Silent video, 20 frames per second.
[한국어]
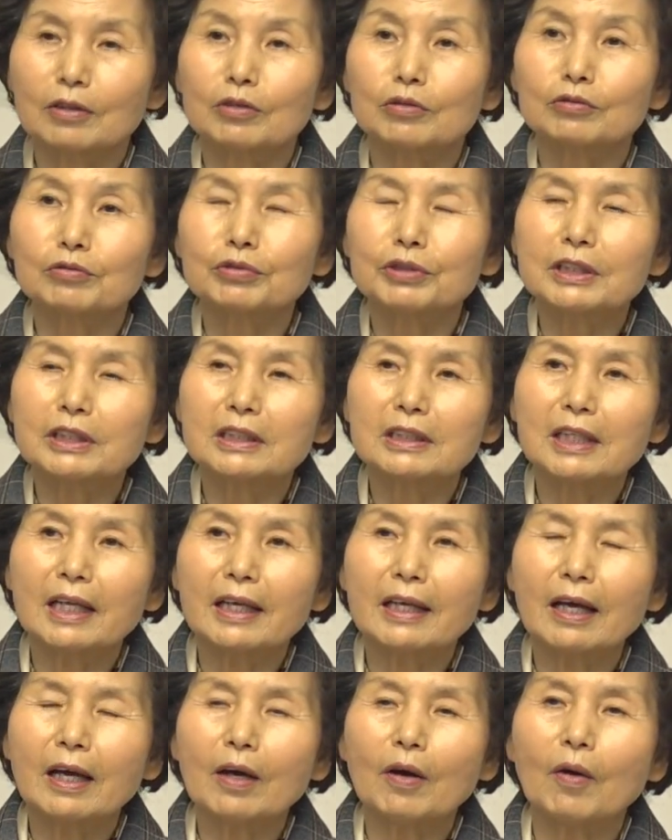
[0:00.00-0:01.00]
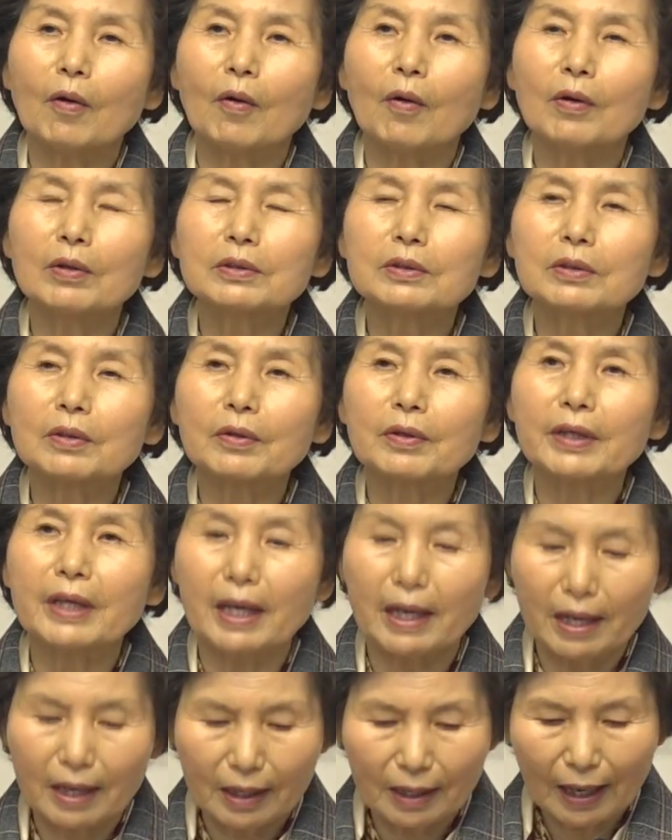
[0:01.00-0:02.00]
우리들에게
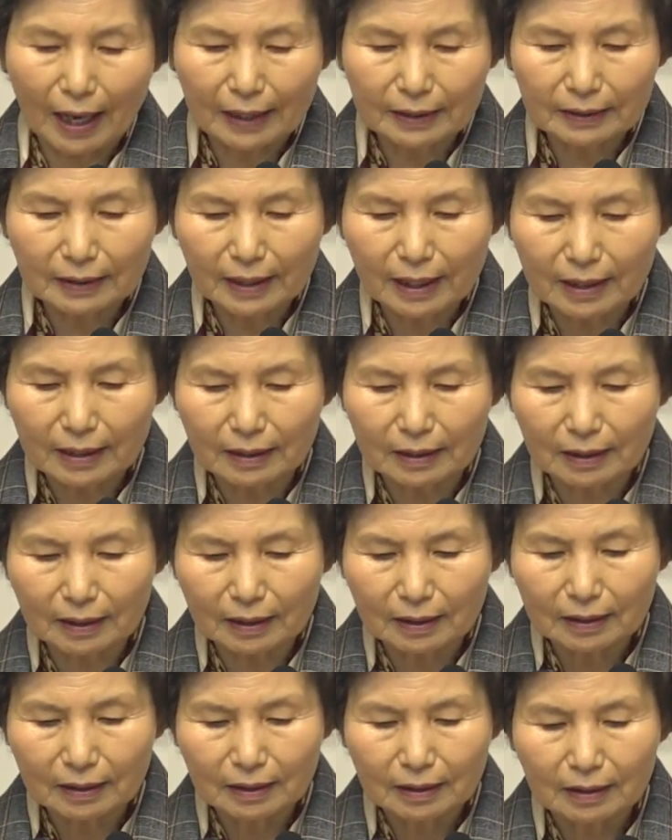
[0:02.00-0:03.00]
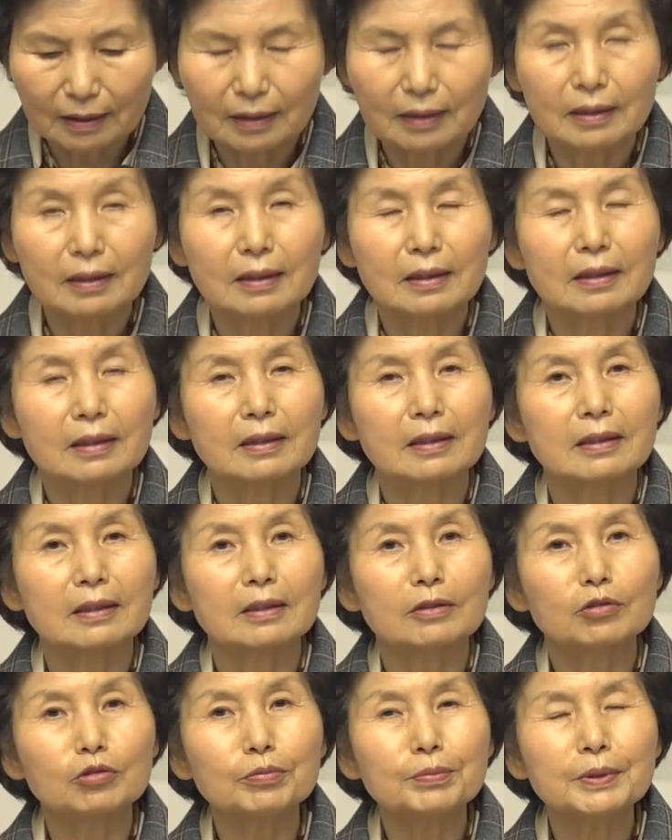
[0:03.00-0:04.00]
어떻게 관계를
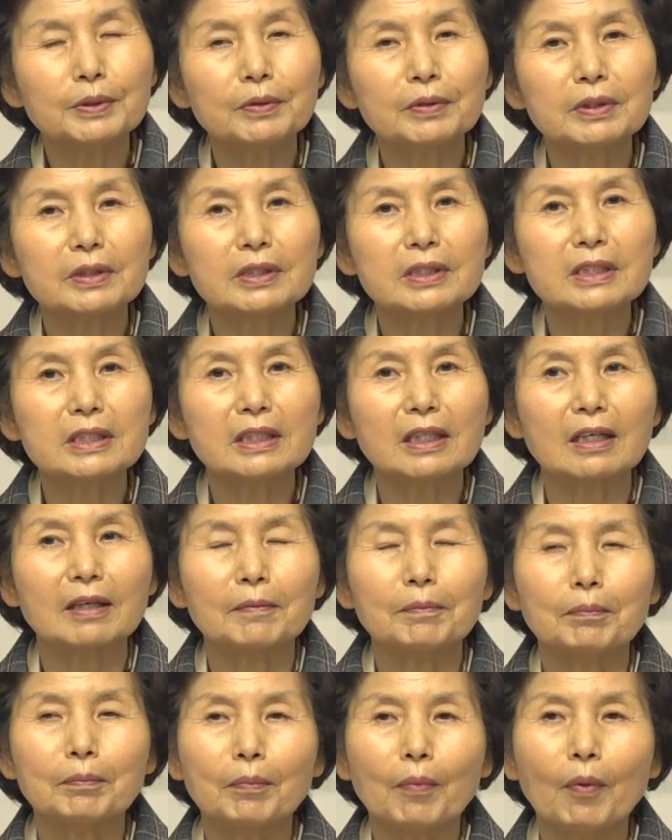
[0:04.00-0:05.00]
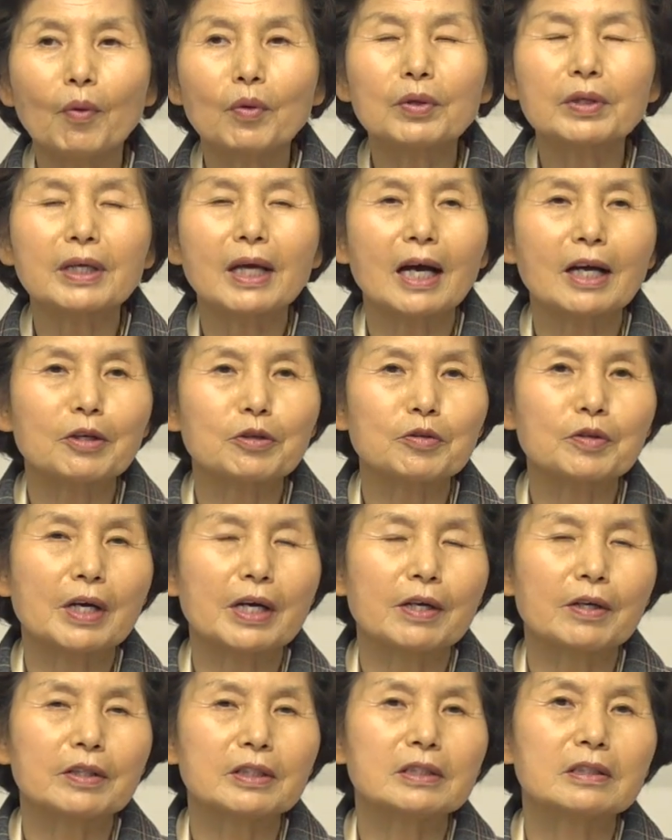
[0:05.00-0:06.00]
꾸미고 있는지 모르게 하기
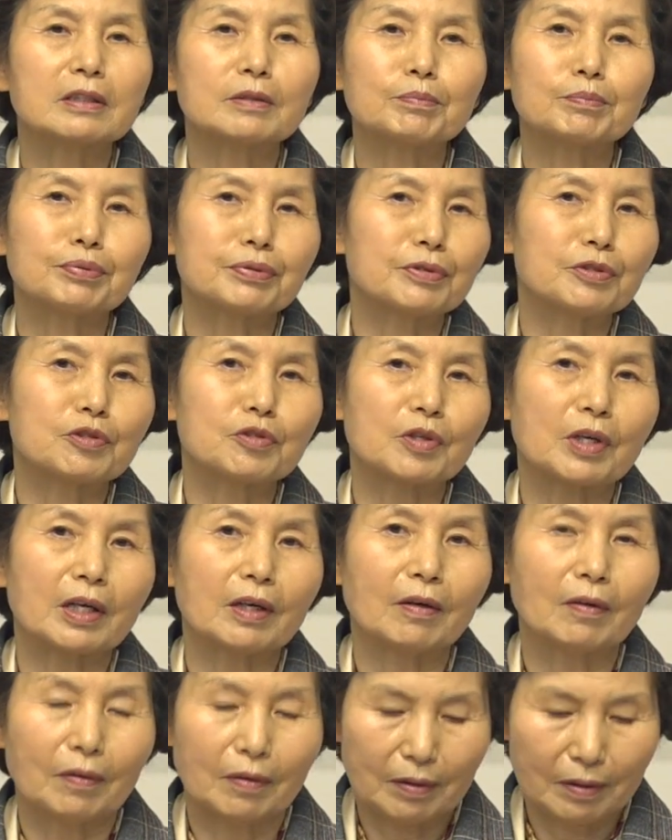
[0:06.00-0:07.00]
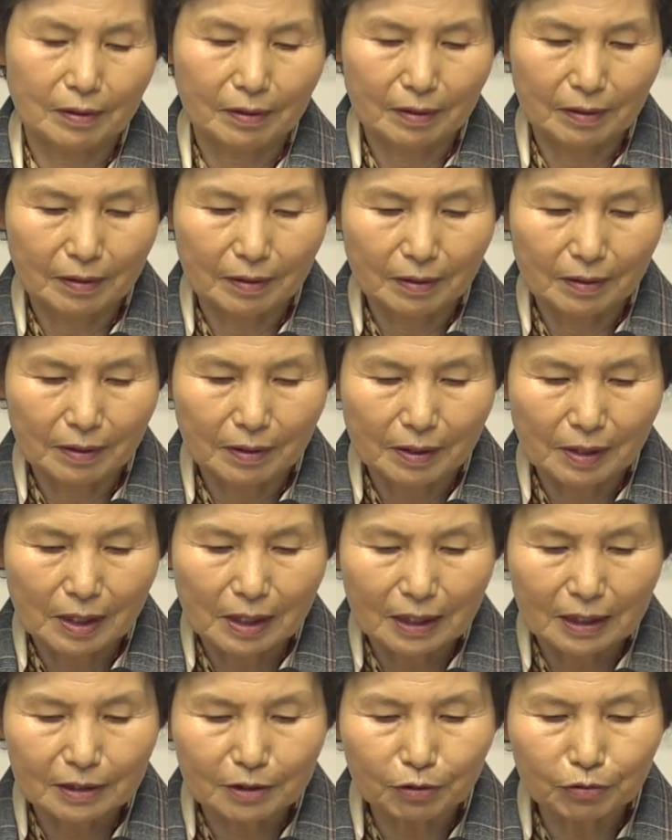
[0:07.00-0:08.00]
위하여 이들은 분주해요.
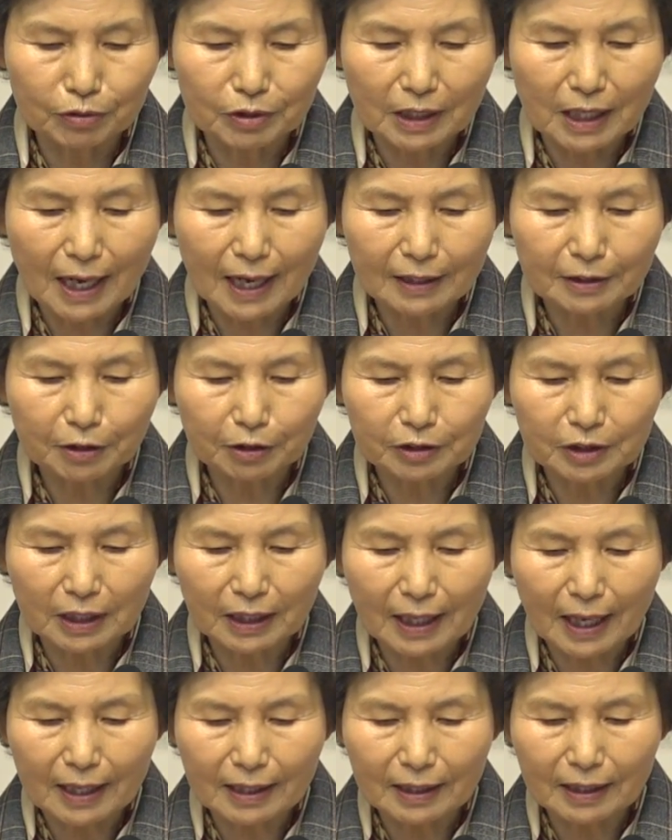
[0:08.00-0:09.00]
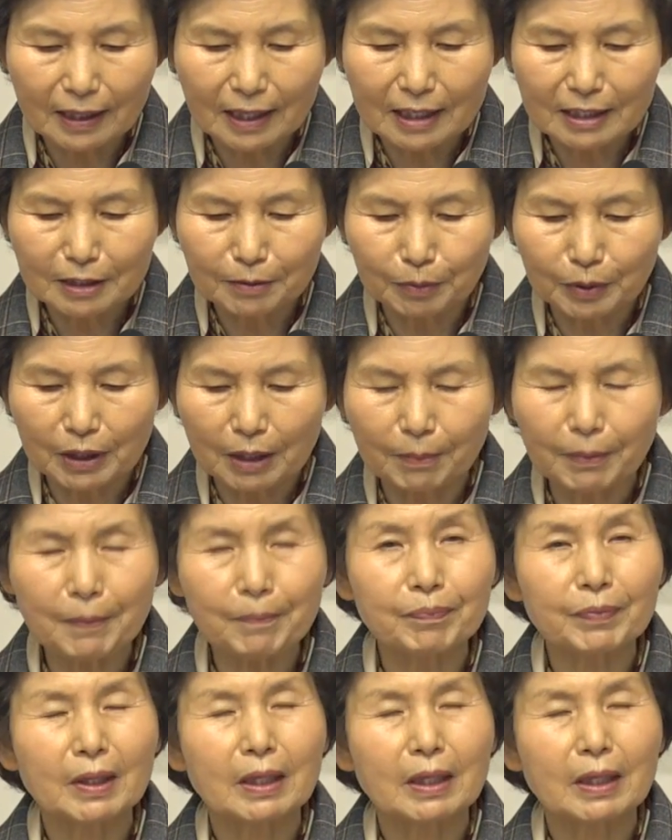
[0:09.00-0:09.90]
그래서 우리가 악령들의 관계를 알지 못하면